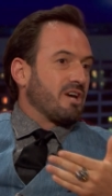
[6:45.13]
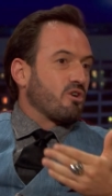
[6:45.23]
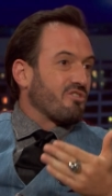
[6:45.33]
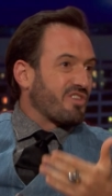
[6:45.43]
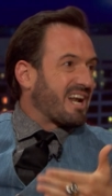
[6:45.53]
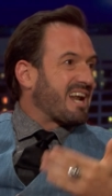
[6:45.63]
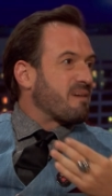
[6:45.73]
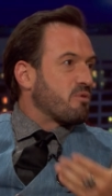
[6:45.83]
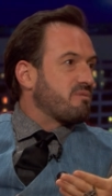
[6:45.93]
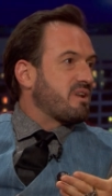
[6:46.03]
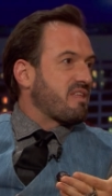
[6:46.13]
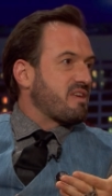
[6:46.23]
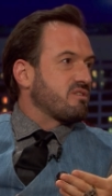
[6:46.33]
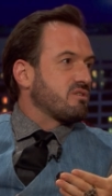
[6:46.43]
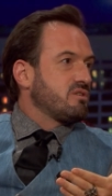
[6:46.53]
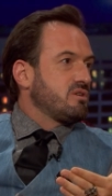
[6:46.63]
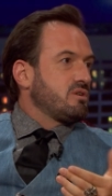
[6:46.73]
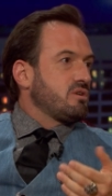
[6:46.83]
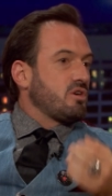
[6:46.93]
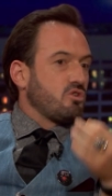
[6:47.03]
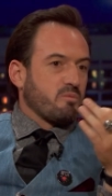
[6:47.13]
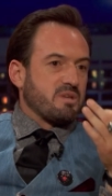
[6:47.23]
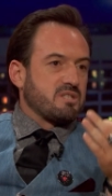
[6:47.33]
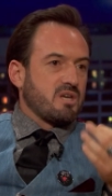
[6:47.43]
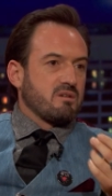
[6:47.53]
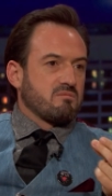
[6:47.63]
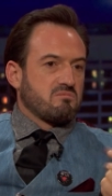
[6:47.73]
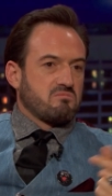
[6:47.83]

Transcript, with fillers: encontrara el amor verdadero. Ya. Y yo pensé,